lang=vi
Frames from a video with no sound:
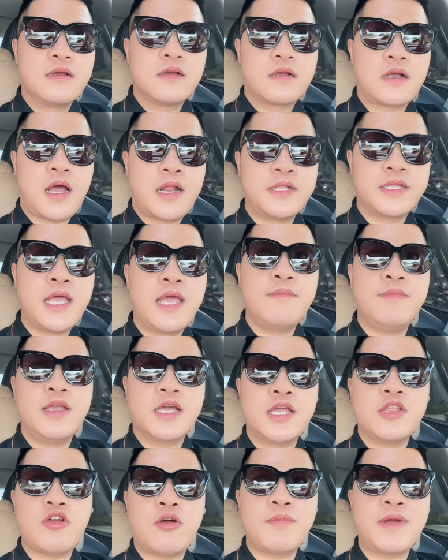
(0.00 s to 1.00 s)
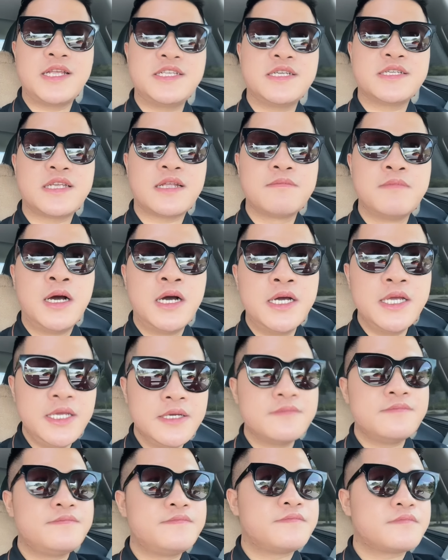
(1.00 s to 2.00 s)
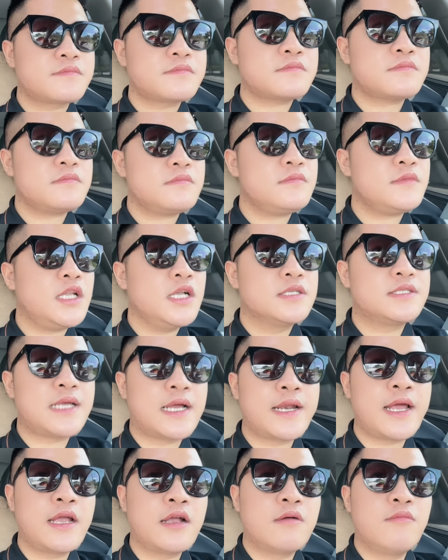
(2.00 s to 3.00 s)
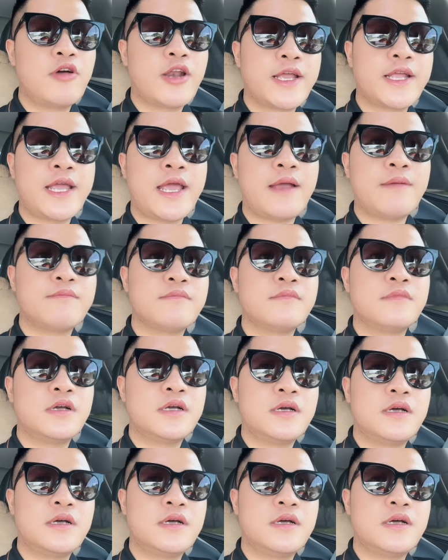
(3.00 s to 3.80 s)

cần thêm những cái nhóm ngành dẫn dắt mới. Sáng nay có một anh em